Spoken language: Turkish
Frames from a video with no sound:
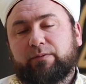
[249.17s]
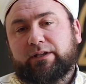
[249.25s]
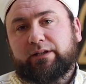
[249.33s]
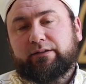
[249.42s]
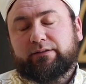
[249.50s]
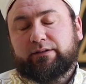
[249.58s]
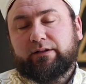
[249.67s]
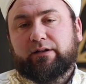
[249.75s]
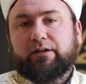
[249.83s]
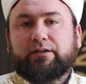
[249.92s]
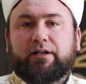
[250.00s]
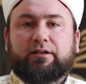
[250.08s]
Bekir
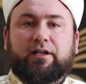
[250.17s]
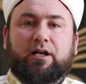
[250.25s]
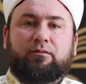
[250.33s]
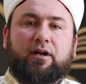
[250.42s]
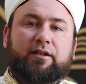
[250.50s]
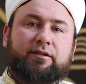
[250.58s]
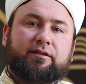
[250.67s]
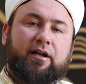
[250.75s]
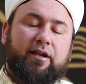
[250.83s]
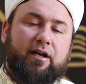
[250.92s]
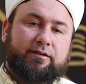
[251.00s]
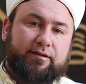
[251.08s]
radıyallahu anh'ın
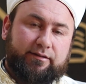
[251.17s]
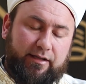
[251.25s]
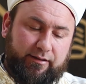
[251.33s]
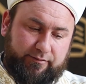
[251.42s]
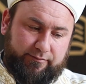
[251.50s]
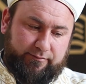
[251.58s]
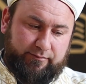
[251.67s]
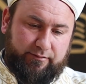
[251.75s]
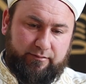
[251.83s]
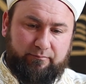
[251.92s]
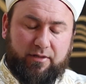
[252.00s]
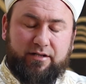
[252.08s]
hayatından
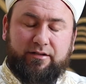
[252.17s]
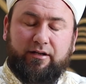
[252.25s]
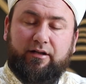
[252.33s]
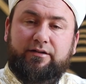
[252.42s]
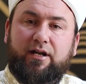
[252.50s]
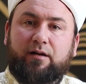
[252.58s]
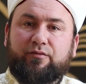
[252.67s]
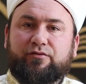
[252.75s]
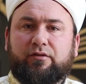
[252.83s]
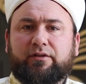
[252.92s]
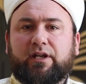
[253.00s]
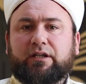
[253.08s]
başka alacağımız
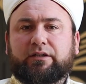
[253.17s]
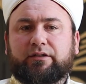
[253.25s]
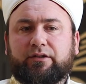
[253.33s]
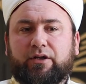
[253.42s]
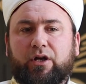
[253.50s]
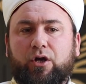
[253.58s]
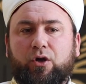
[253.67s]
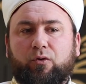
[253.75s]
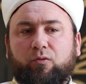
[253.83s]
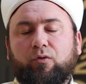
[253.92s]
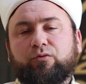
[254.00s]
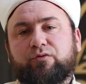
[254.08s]
örnek,
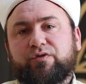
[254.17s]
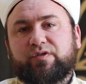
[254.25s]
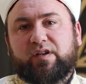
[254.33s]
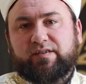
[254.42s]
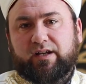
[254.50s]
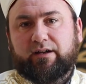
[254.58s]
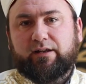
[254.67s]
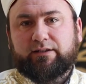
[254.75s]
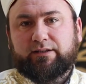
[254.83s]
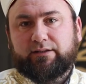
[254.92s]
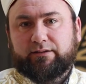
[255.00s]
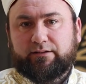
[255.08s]
onun
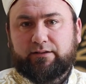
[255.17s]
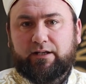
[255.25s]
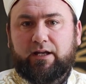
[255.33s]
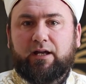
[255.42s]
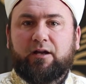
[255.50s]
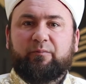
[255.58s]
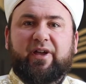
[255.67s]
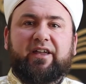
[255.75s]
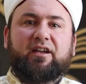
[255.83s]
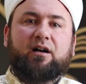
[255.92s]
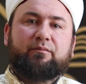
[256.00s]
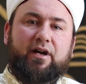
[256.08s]
cesareti,
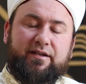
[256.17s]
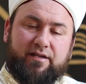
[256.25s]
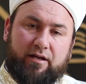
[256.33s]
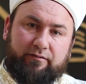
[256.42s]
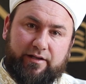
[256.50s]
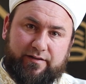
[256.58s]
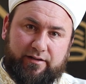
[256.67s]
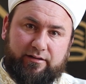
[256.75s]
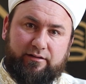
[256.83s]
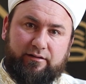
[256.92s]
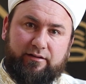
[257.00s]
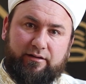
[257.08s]
peygamber
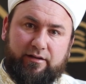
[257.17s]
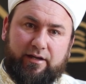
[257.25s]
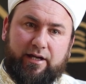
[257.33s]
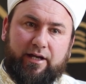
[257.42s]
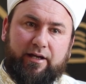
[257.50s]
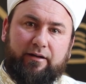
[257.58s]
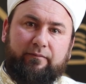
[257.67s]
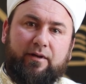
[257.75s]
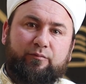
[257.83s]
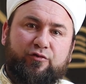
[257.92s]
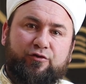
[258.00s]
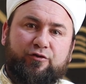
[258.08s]
sevgisi
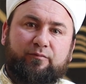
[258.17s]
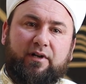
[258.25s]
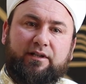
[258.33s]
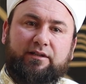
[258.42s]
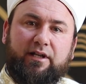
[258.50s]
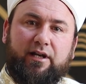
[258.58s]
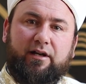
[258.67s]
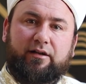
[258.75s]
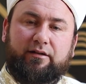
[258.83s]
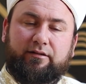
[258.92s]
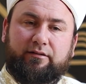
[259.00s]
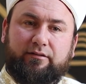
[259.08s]
ve
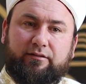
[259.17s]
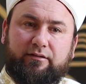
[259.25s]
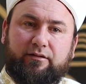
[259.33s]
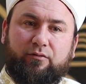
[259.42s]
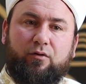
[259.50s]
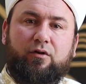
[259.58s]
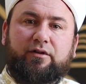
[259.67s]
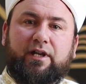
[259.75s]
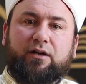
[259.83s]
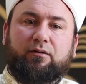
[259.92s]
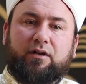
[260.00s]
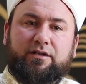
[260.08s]
Müslümanlara
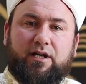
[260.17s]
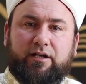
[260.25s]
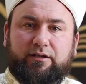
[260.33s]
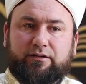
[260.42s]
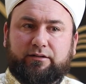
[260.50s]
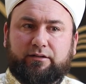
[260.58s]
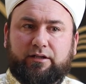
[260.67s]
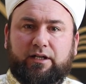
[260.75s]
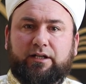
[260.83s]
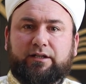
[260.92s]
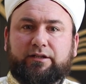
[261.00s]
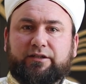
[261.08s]
örnek olacak
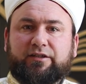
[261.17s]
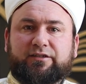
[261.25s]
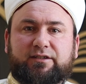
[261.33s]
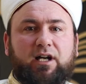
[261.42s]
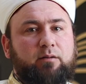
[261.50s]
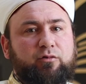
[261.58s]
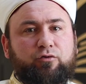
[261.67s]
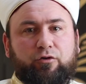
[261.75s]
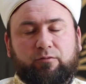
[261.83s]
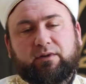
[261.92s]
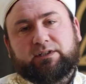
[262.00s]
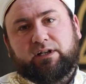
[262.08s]
İslam'ı
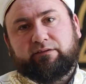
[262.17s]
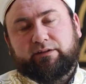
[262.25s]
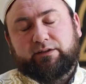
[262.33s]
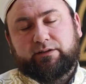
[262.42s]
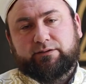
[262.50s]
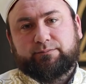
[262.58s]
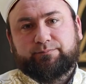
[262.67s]
koruma tavrıdır.